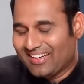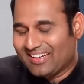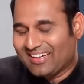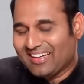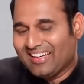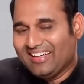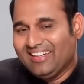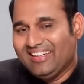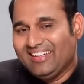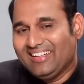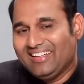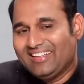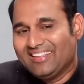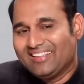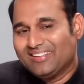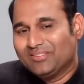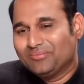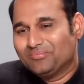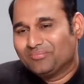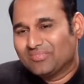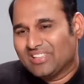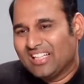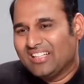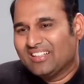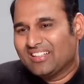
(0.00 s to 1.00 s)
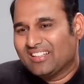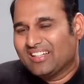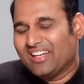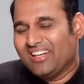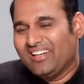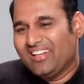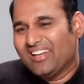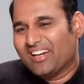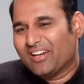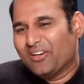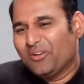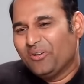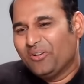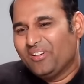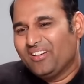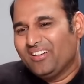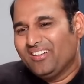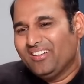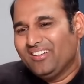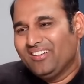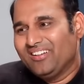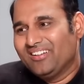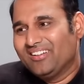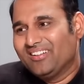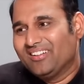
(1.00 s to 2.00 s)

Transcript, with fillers: కానీ కానీ ఎక్కడో అండి